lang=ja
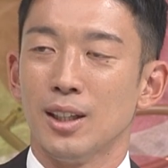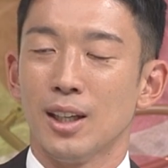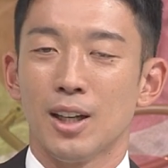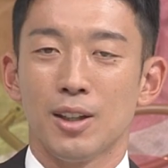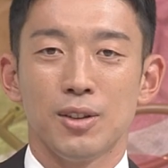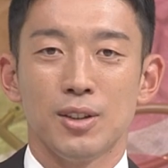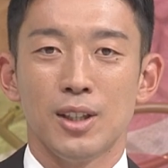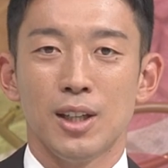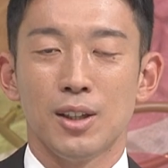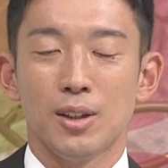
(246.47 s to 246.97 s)
うん、
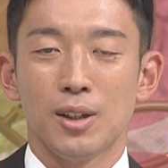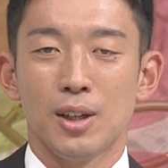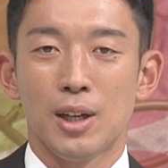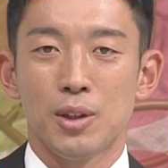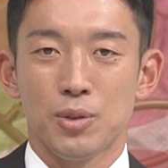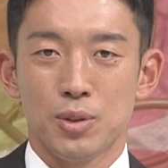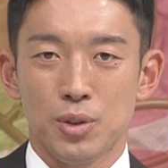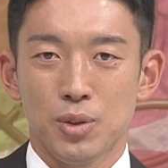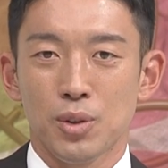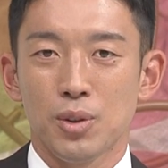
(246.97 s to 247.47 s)
逆にあ
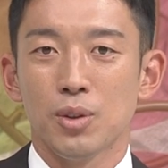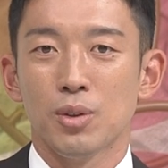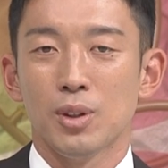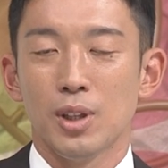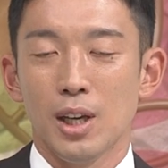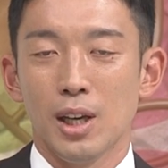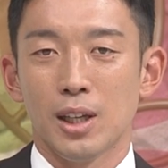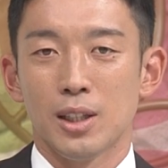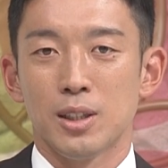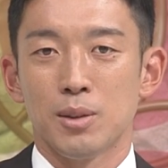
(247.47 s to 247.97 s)
の状況
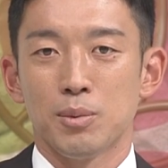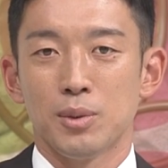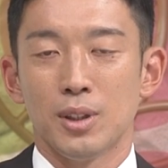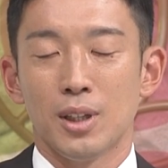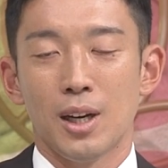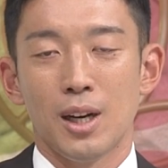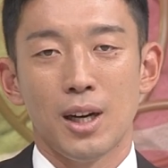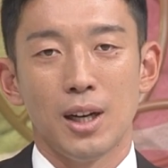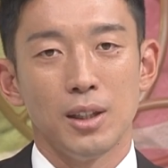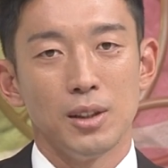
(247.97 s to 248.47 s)
で自
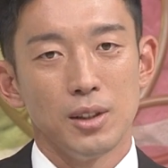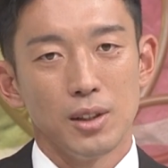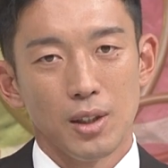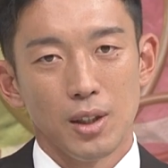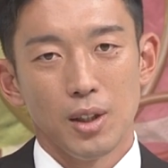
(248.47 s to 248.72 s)
分が、